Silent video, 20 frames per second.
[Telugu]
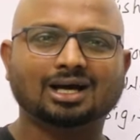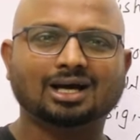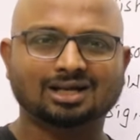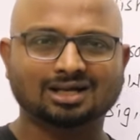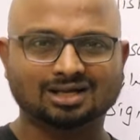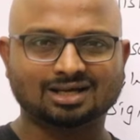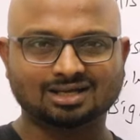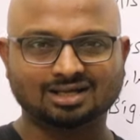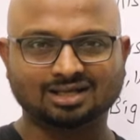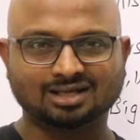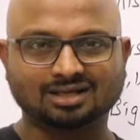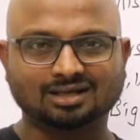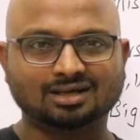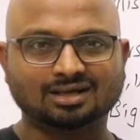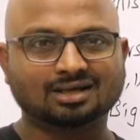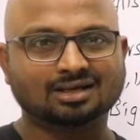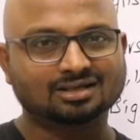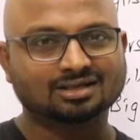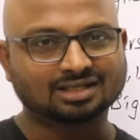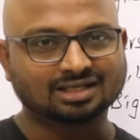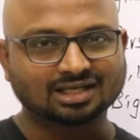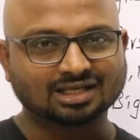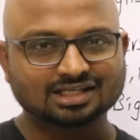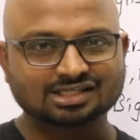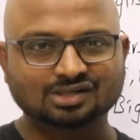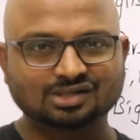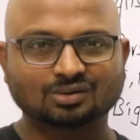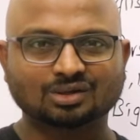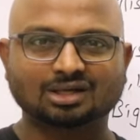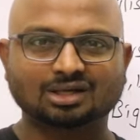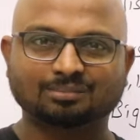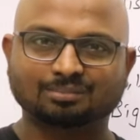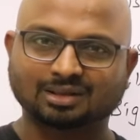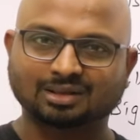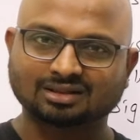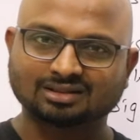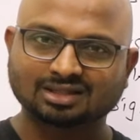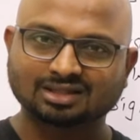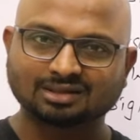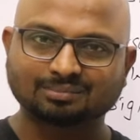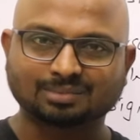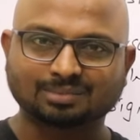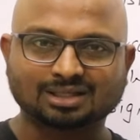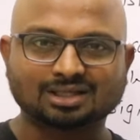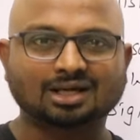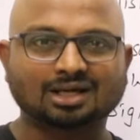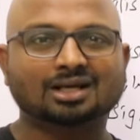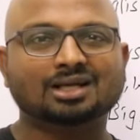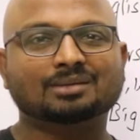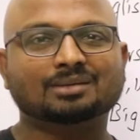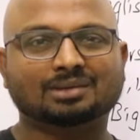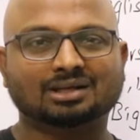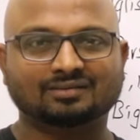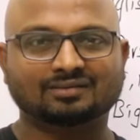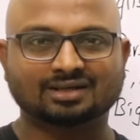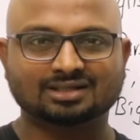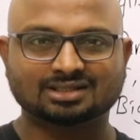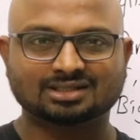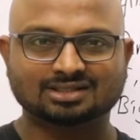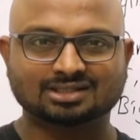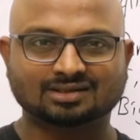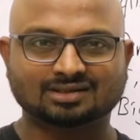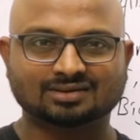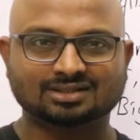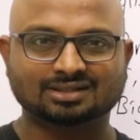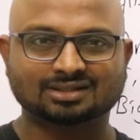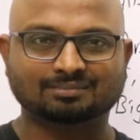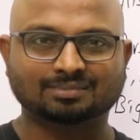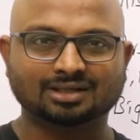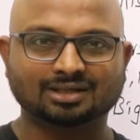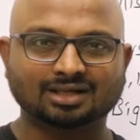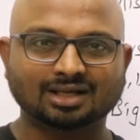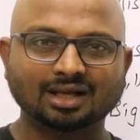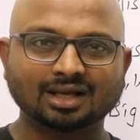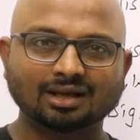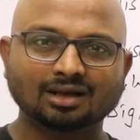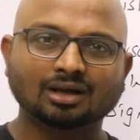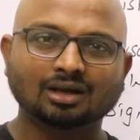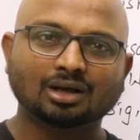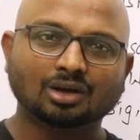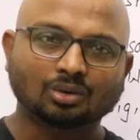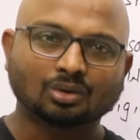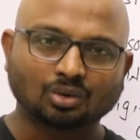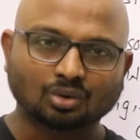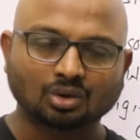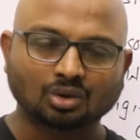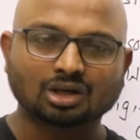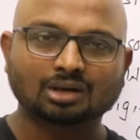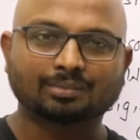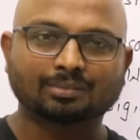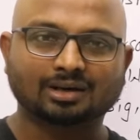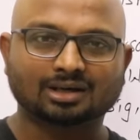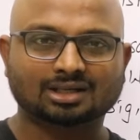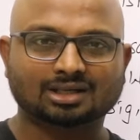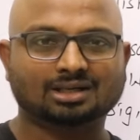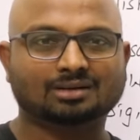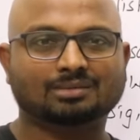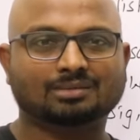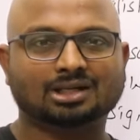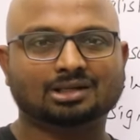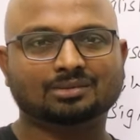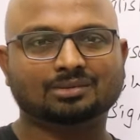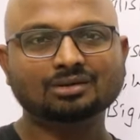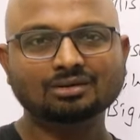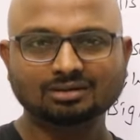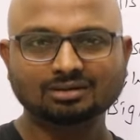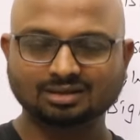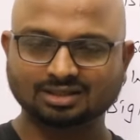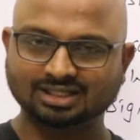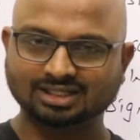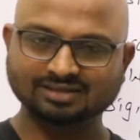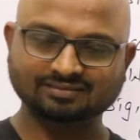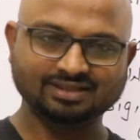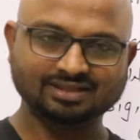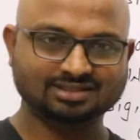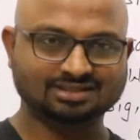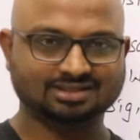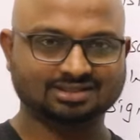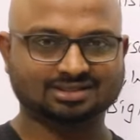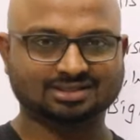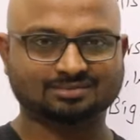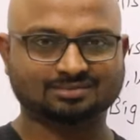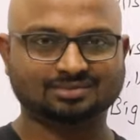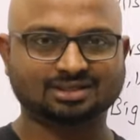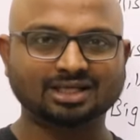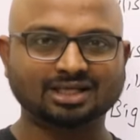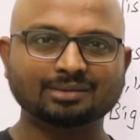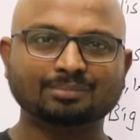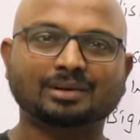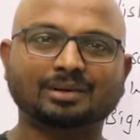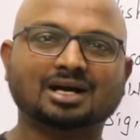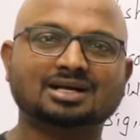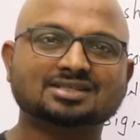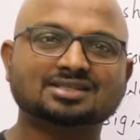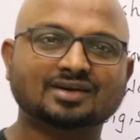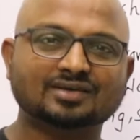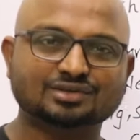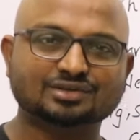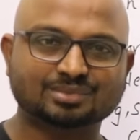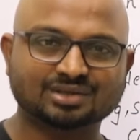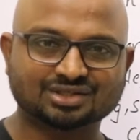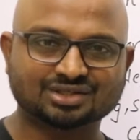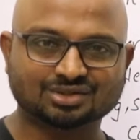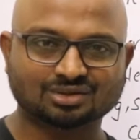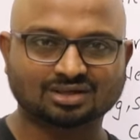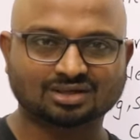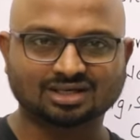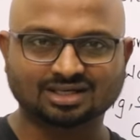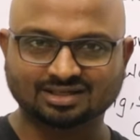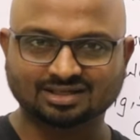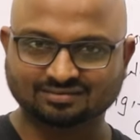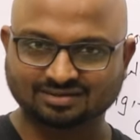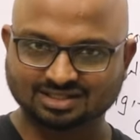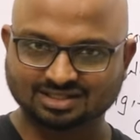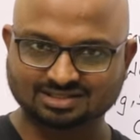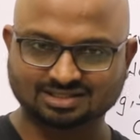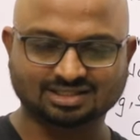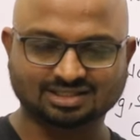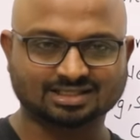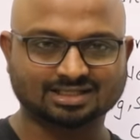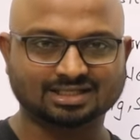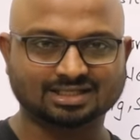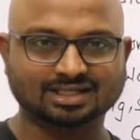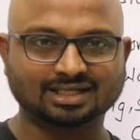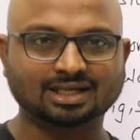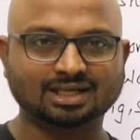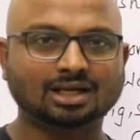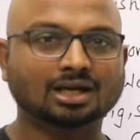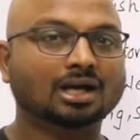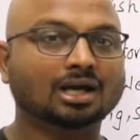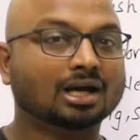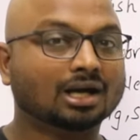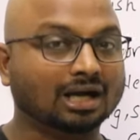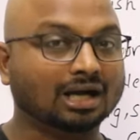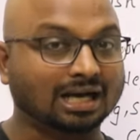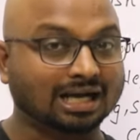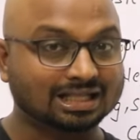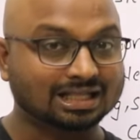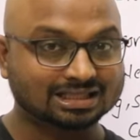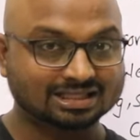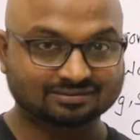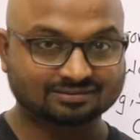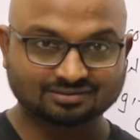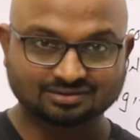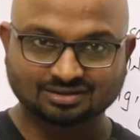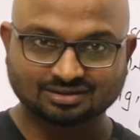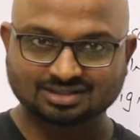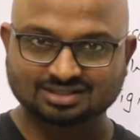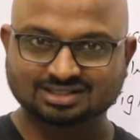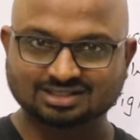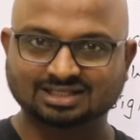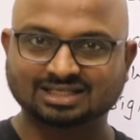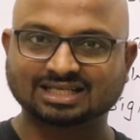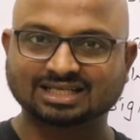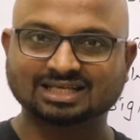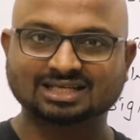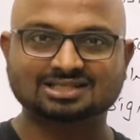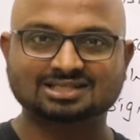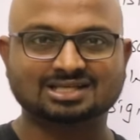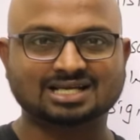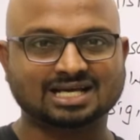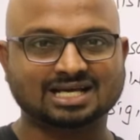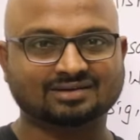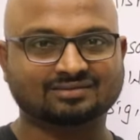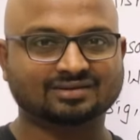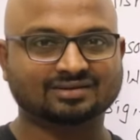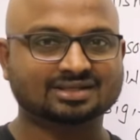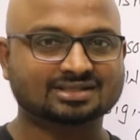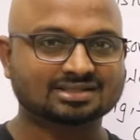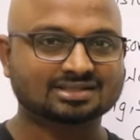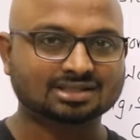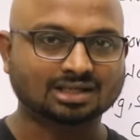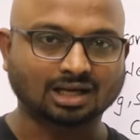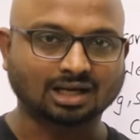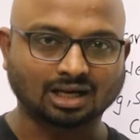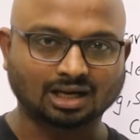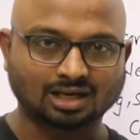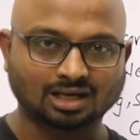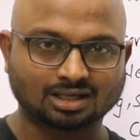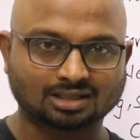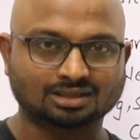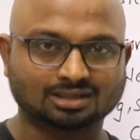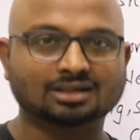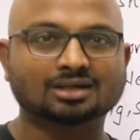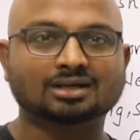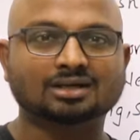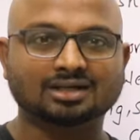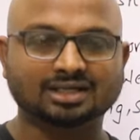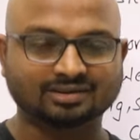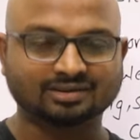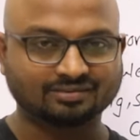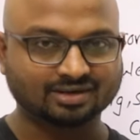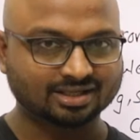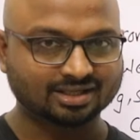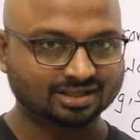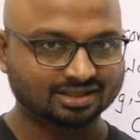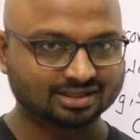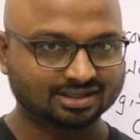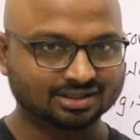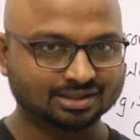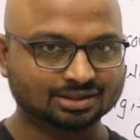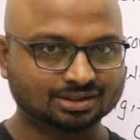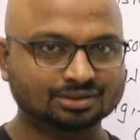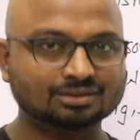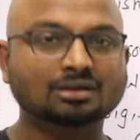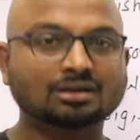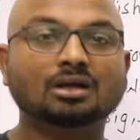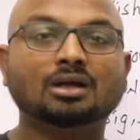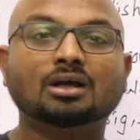అలానే ఇంగ్లీష్లో ఉన్న ప్రతి పదాన్ని మనం ఏం చేసామని చెప్పంటే ఒక్కొక్క పార్ట్గా మనము డివైడ్ చేసాం ఈ పార్ట్స్ ఆఫ్ స్పీచ్ యొక్క డెఫినేషన్ ఏంటంటే ఆల్ ద వర్డ్స్ ఇన్ ఇంగ్లీష్ లాంగ్వేజ్ ఆర్ డివైడెడ్ టు